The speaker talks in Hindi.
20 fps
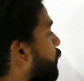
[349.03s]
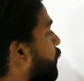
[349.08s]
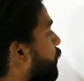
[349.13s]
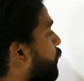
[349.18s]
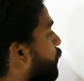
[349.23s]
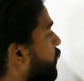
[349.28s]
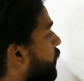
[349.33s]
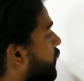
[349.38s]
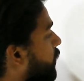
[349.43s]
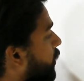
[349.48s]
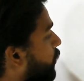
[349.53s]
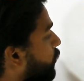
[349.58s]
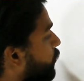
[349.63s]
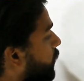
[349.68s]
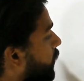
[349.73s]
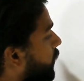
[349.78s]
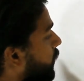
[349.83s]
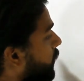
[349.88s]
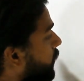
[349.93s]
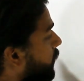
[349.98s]
इक्वल टू कितना
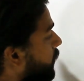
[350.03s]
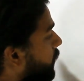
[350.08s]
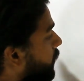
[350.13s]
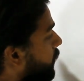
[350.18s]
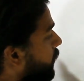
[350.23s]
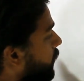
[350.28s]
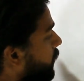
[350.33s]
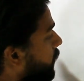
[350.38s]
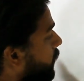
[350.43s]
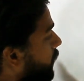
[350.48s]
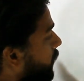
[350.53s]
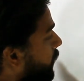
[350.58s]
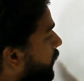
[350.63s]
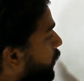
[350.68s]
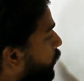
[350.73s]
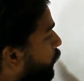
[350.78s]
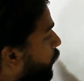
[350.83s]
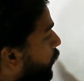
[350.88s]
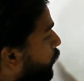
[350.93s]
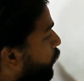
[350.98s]
होता है
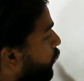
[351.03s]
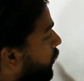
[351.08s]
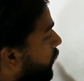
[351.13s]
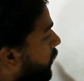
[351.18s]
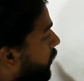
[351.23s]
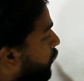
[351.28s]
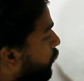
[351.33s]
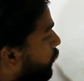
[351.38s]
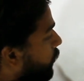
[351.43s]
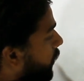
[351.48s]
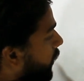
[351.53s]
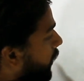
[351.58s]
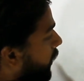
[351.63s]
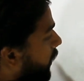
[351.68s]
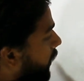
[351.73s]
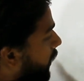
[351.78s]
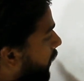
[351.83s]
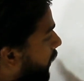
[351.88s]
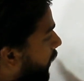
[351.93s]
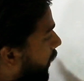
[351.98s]
ई इक्वल टू कितना होता
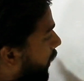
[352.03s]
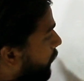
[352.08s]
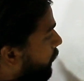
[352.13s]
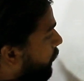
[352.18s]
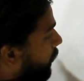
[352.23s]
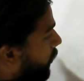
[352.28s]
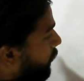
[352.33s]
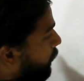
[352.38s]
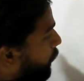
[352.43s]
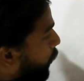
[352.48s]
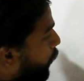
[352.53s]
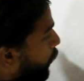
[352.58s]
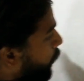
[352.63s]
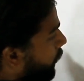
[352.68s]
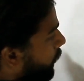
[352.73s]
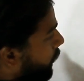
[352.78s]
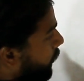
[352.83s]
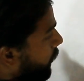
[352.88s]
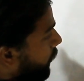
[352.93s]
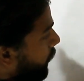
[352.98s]
है एफ
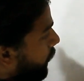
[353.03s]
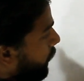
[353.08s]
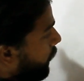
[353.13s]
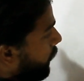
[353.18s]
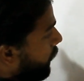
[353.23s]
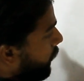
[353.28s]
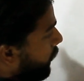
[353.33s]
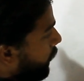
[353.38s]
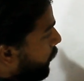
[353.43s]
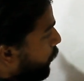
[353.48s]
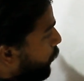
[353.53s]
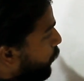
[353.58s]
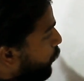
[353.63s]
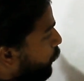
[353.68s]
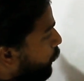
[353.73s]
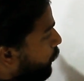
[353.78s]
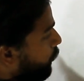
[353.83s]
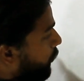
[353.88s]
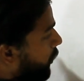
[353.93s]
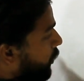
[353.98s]
अपॉन
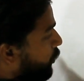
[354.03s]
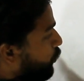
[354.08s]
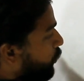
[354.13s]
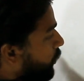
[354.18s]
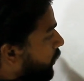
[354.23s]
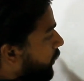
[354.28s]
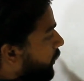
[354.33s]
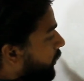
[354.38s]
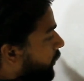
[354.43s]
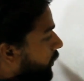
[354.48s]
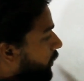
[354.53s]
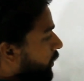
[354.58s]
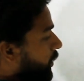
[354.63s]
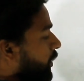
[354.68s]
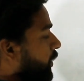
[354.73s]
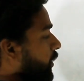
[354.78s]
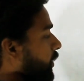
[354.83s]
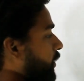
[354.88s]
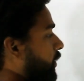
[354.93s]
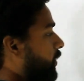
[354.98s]
क्यू पढ़ चुके
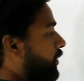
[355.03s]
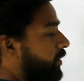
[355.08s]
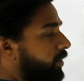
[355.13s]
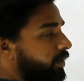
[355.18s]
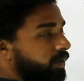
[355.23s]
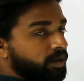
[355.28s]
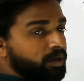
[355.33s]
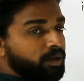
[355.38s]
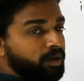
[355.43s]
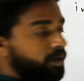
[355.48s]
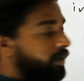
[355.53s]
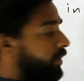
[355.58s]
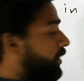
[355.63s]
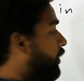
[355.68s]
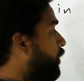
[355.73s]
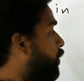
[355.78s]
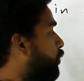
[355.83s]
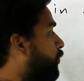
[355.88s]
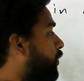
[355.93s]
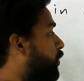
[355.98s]

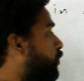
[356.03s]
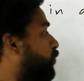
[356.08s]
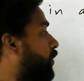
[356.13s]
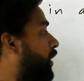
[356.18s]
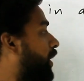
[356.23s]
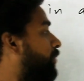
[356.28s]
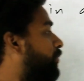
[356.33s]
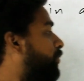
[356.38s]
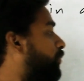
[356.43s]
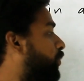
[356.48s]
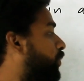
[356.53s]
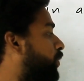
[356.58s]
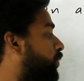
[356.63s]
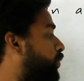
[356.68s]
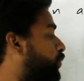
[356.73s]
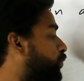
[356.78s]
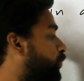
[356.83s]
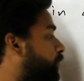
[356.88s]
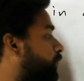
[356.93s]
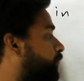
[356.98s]
हैं इक्वल टू एफ अपॉन
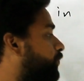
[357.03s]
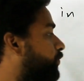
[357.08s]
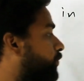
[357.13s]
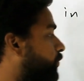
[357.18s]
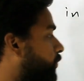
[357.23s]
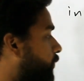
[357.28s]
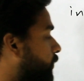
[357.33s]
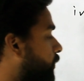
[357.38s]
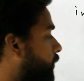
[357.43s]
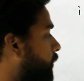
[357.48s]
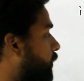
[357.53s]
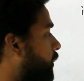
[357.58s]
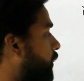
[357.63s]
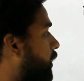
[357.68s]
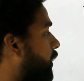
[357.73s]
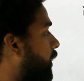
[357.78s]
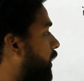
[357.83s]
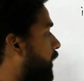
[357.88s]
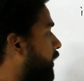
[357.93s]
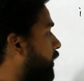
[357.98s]
क्यू
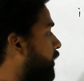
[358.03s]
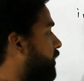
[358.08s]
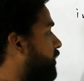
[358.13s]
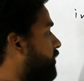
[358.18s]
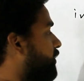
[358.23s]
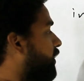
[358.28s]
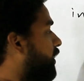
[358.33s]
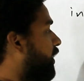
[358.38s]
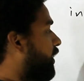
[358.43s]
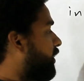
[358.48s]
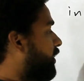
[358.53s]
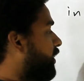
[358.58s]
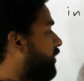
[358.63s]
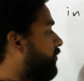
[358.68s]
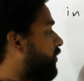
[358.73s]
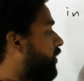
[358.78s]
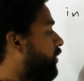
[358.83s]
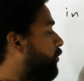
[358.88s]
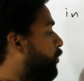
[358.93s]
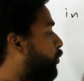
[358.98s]
अगर किसी इलेक्ट्रिक
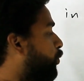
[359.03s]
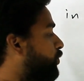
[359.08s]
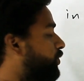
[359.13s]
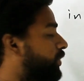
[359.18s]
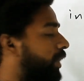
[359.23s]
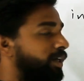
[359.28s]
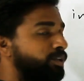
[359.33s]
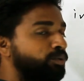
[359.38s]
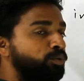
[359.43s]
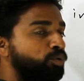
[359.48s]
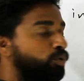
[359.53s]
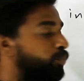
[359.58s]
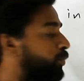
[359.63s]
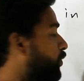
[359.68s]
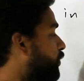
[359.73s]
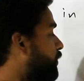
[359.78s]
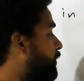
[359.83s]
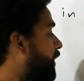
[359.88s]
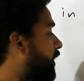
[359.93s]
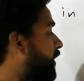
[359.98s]
फील्ड में कोई चार्ज हो तो
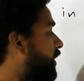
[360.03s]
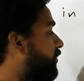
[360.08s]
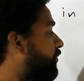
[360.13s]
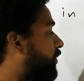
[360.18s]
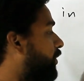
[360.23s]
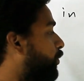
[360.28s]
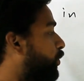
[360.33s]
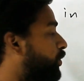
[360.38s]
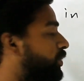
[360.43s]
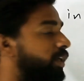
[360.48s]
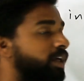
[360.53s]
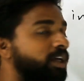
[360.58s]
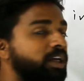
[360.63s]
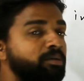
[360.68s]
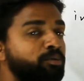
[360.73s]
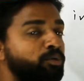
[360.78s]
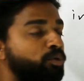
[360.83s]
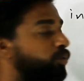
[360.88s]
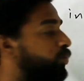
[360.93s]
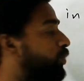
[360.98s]
मतलब ये गिवन और ये
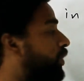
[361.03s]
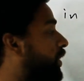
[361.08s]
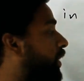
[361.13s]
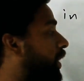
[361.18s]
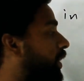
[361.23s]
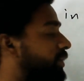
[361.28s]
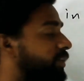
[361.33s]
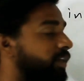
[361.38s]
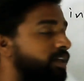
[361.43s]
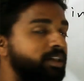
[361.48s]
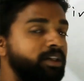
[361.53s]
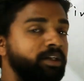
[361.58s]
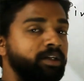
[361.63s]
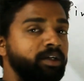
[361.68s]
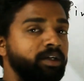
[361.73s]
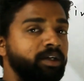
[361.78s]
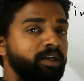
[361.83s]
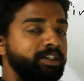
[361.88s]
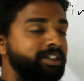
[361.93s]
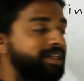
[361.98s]
गिवन है तो ये निकाल सकते
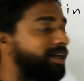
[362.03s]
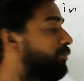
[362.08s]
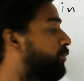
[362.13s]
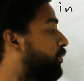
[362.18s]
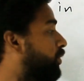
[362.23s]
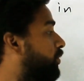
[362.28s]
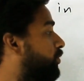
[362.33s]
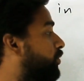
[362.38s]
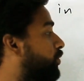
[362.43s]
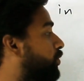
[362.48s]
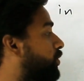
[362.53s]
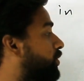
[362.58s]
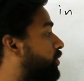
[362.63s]
हैं इसका मतलब कि